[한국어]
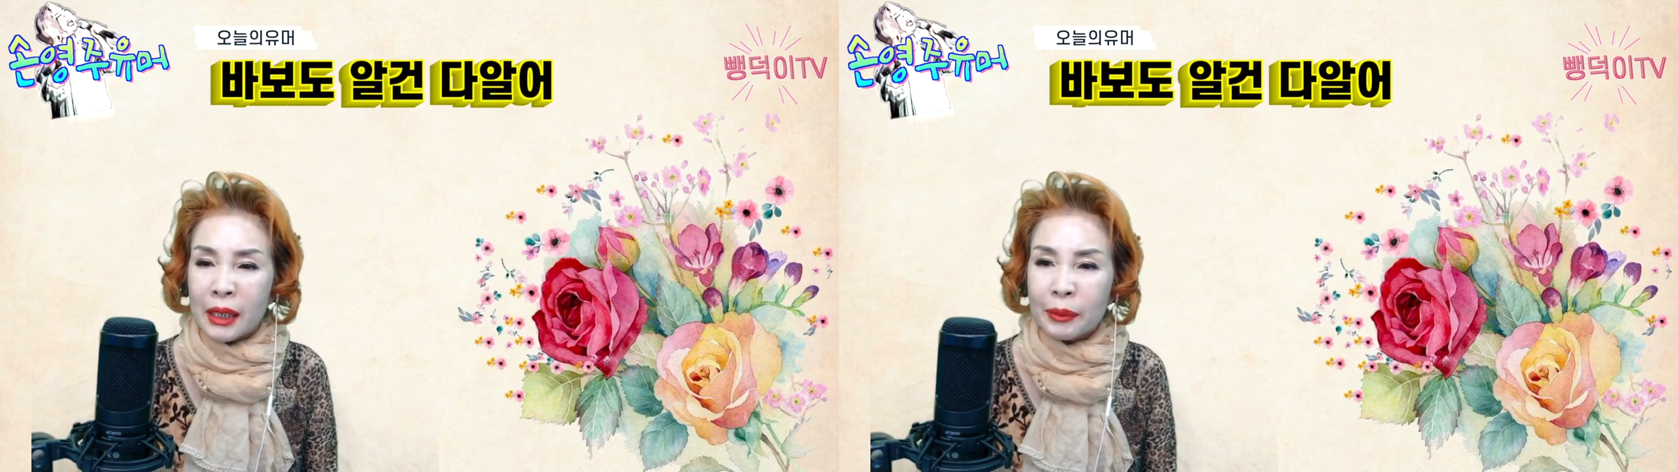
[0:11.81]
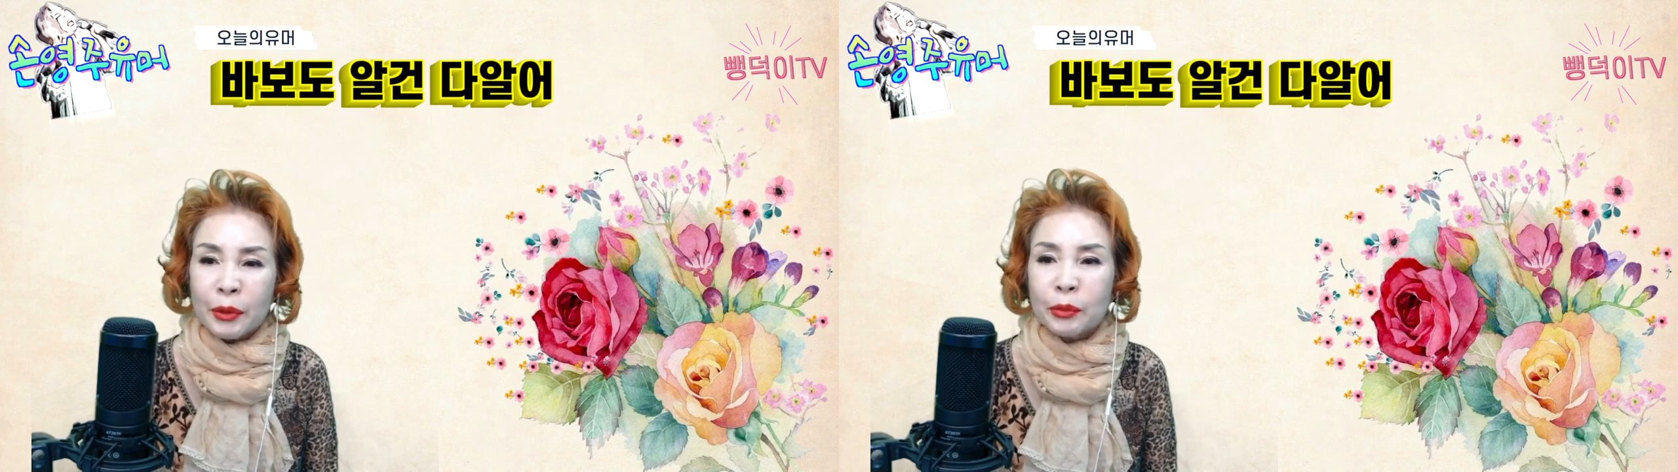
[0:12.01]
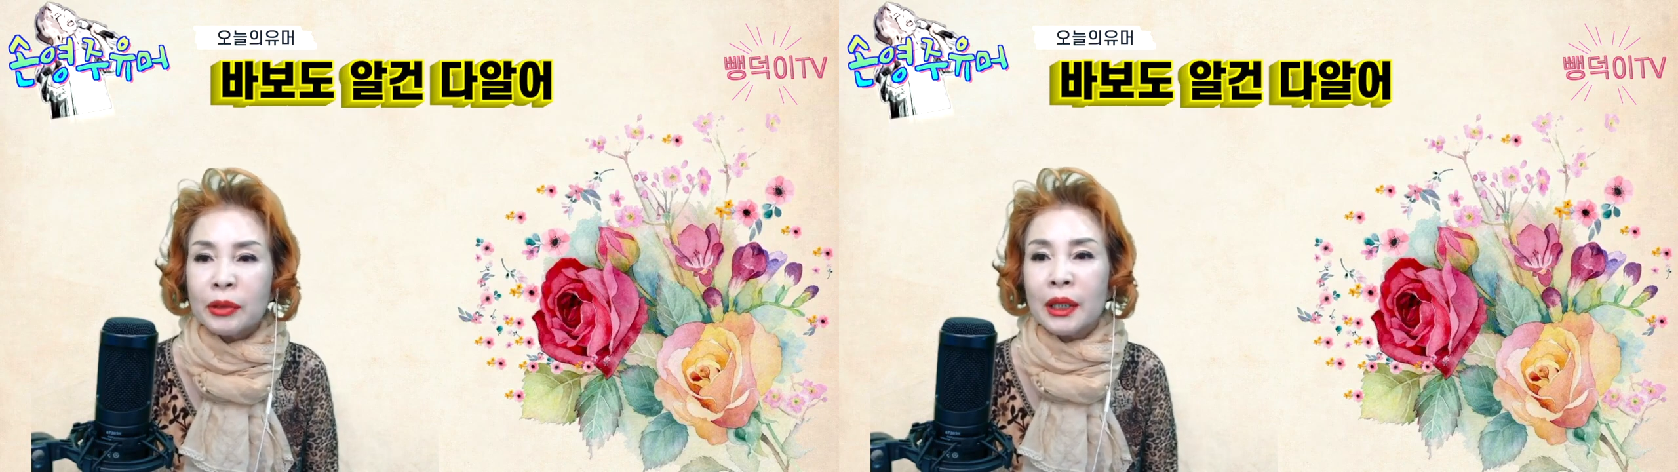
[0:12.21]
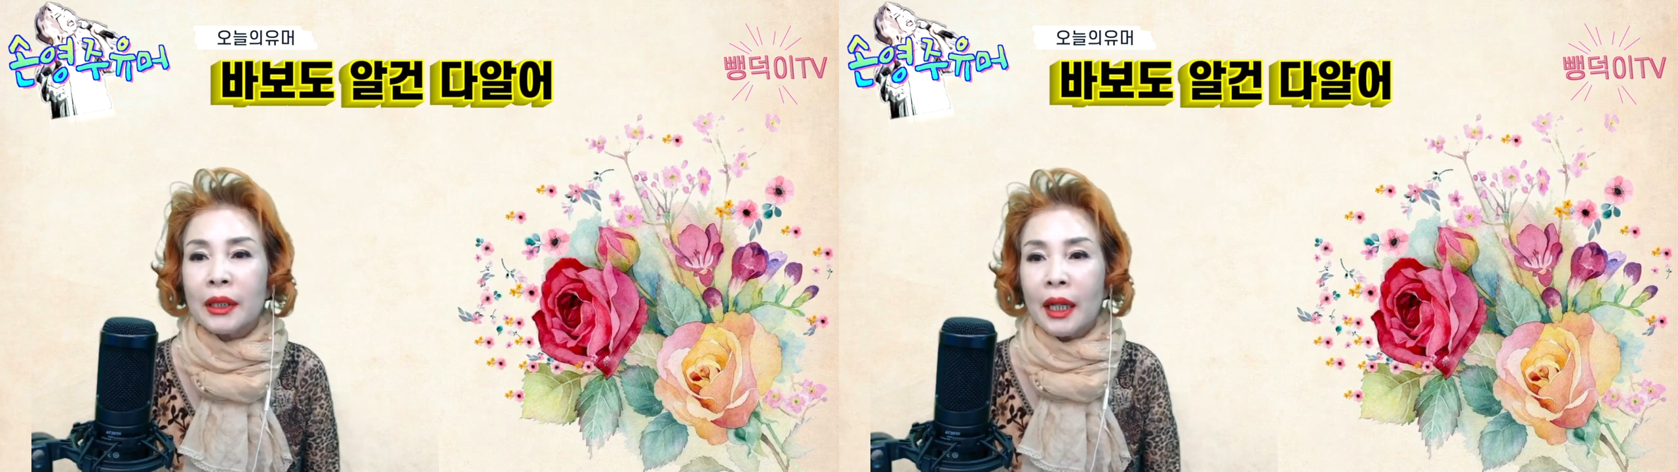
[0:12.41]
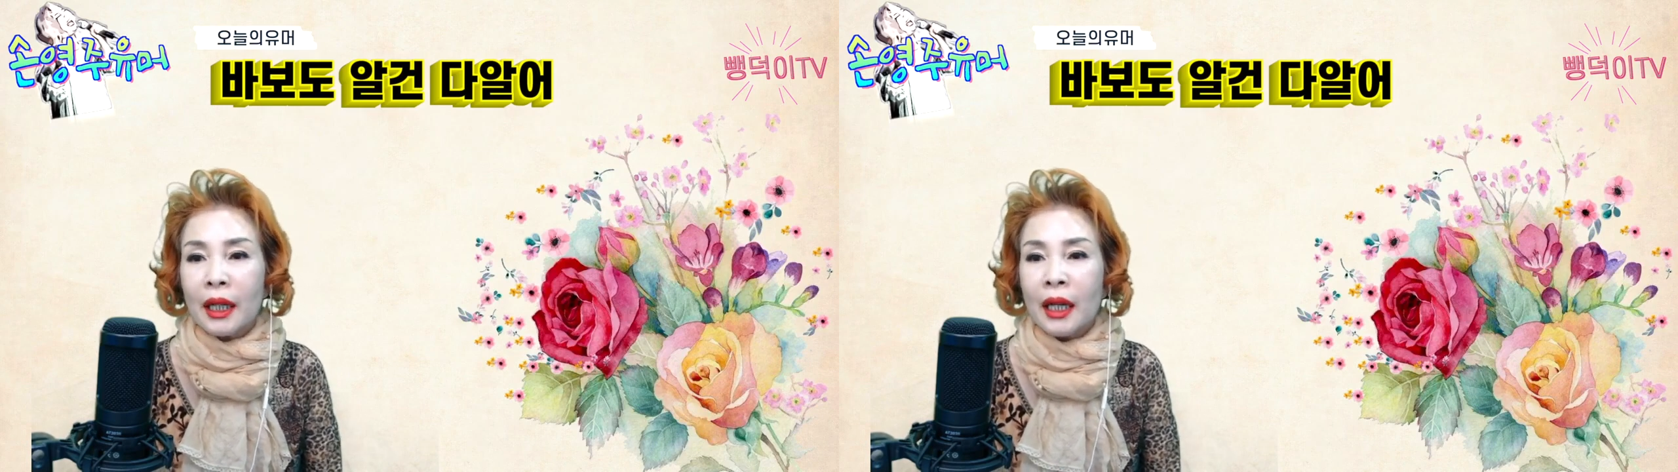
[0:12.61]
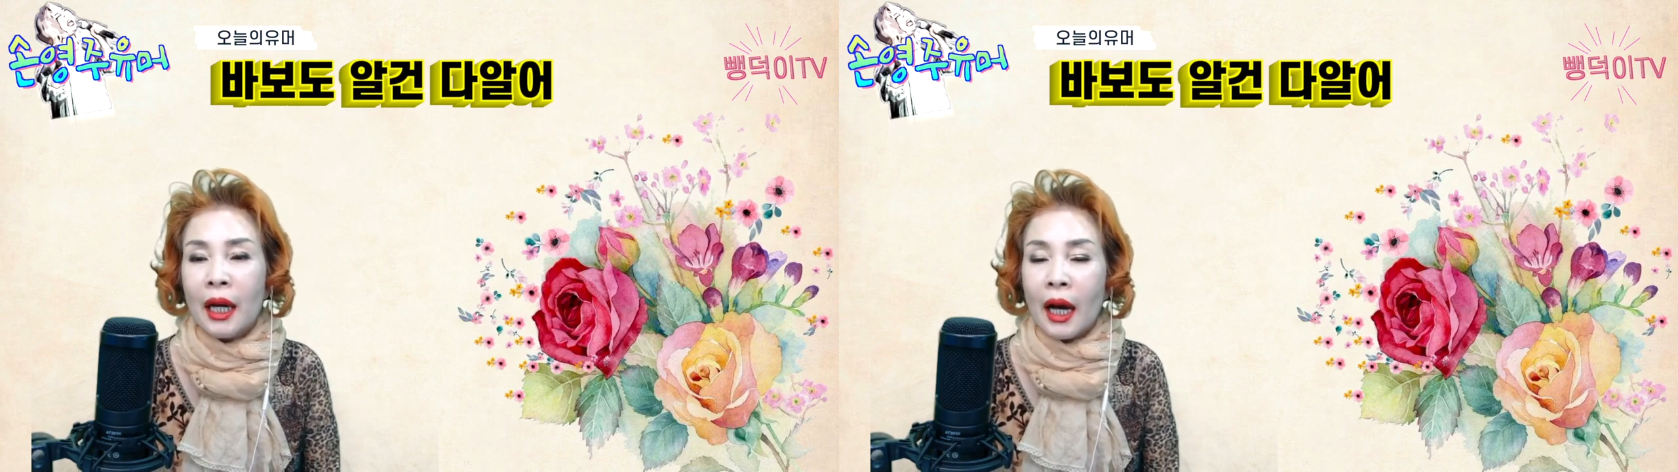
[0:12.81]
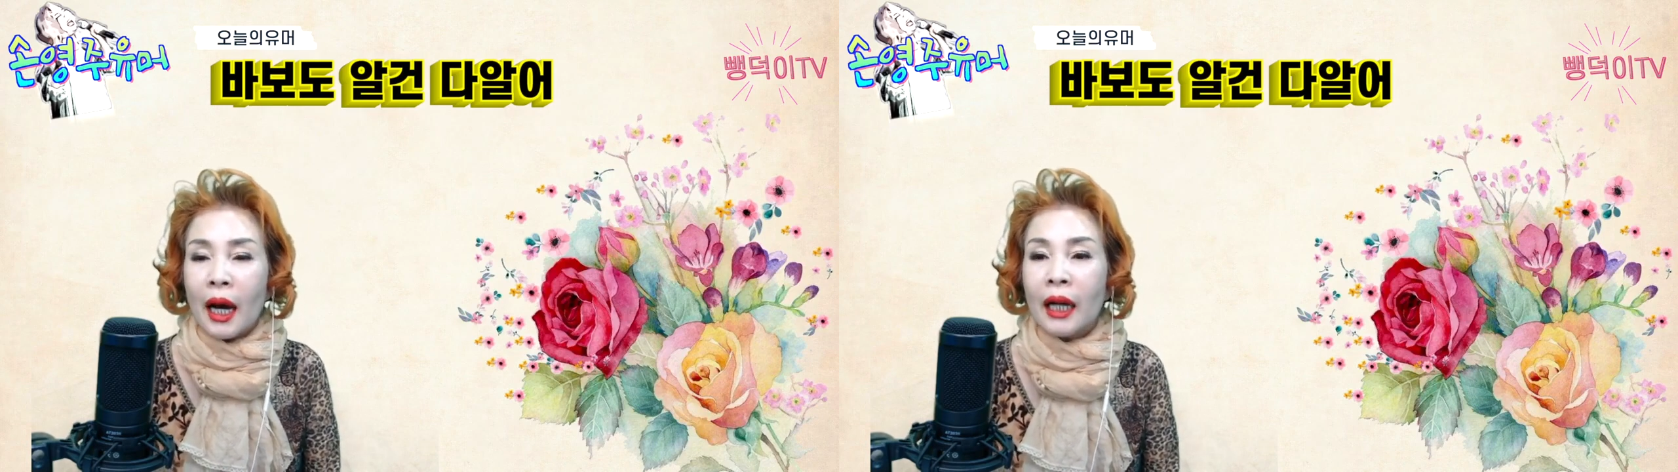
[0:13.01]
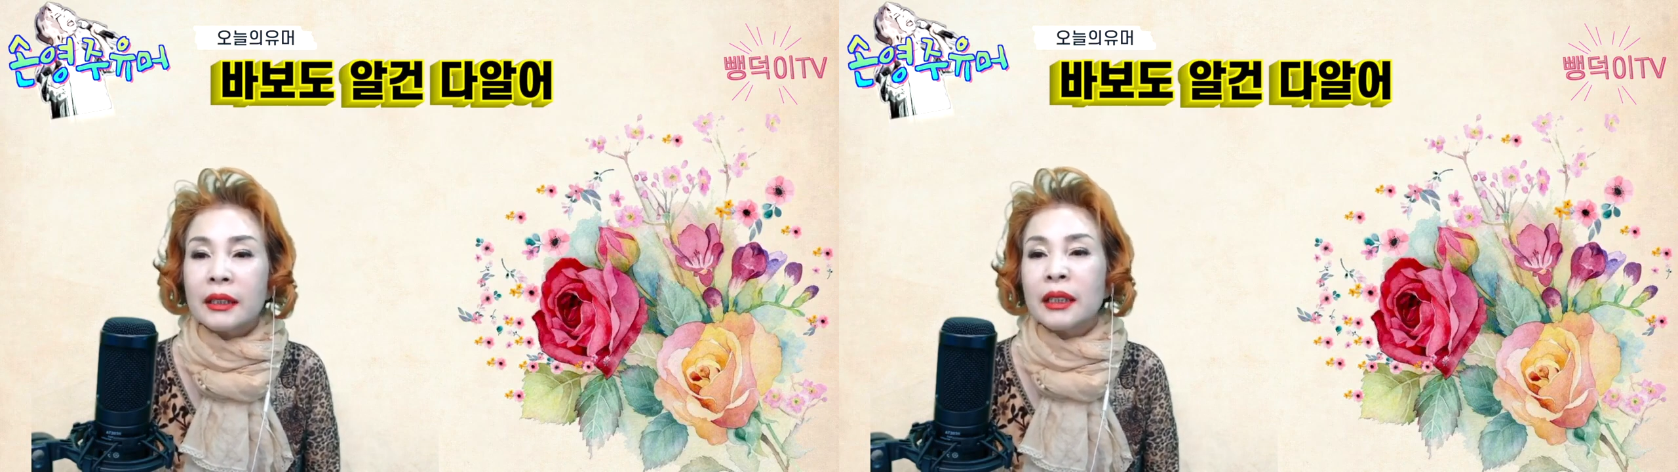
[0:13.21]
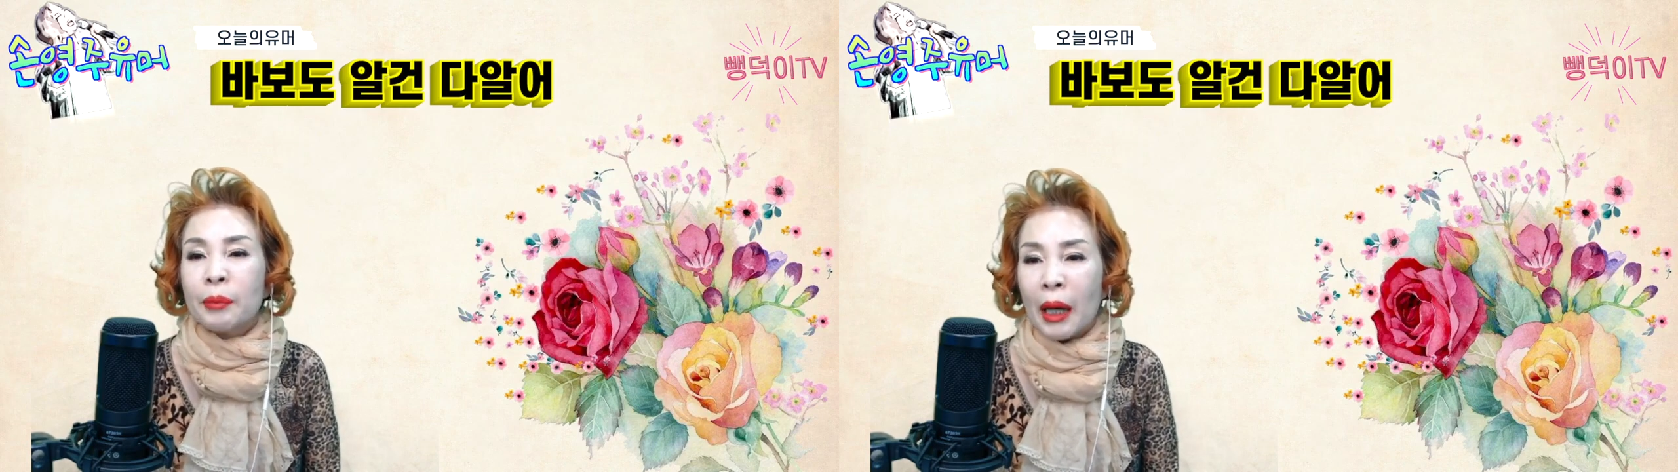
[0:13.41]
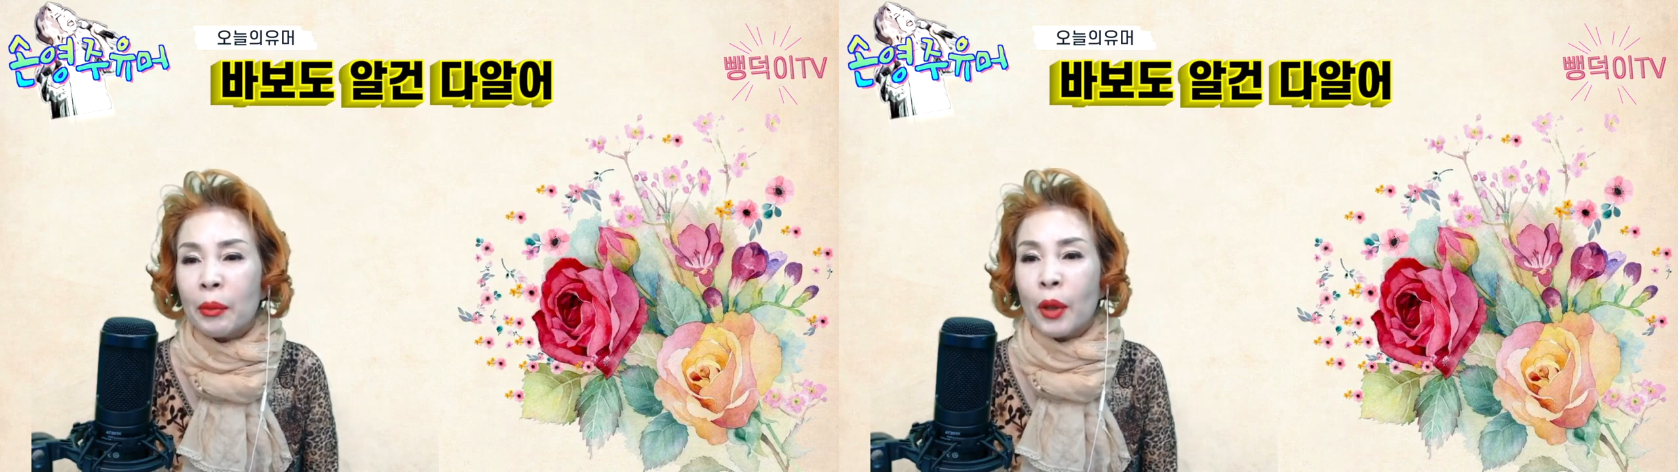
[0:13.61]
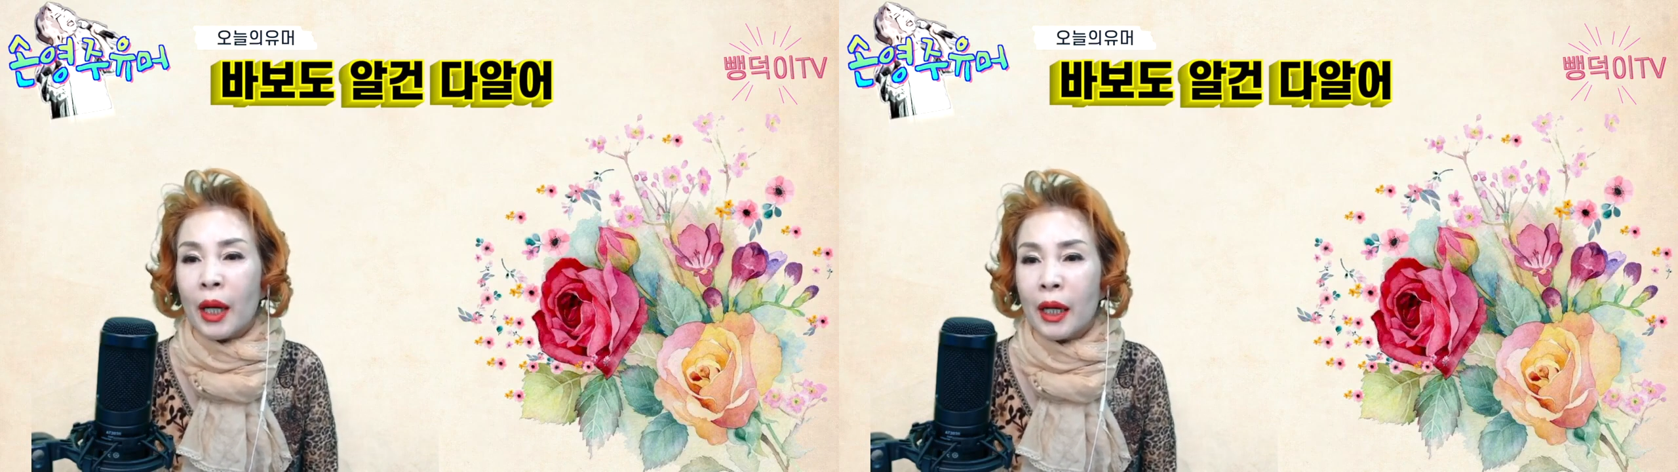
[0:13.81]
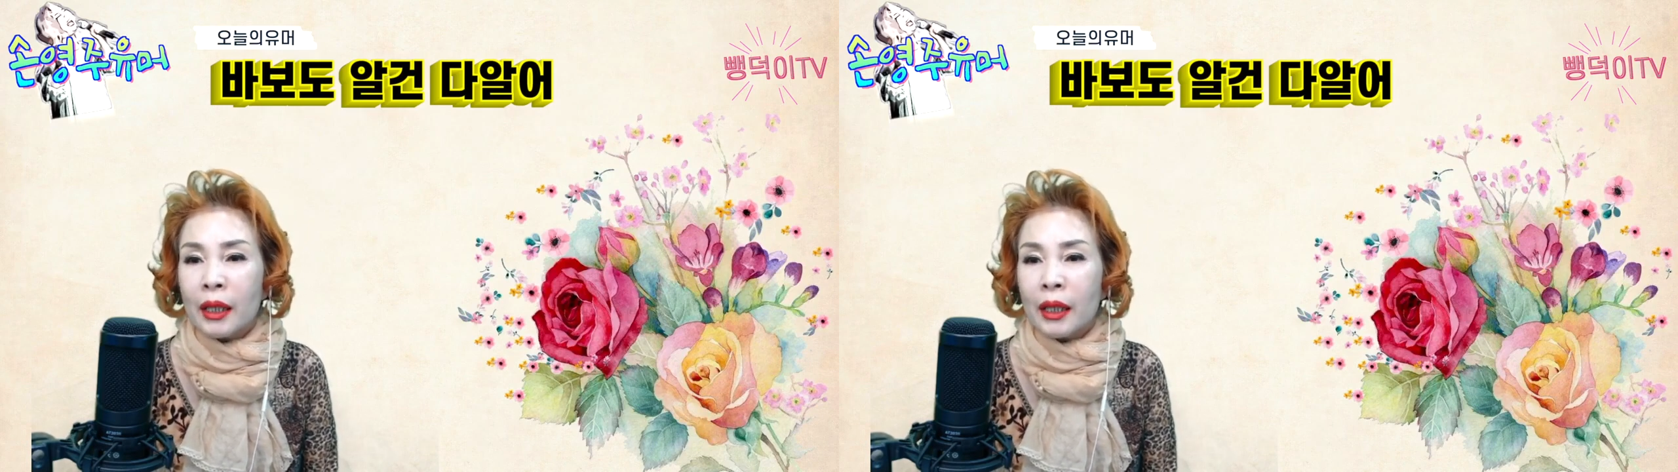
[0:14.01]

엄청 부자인데 아들이 바보야.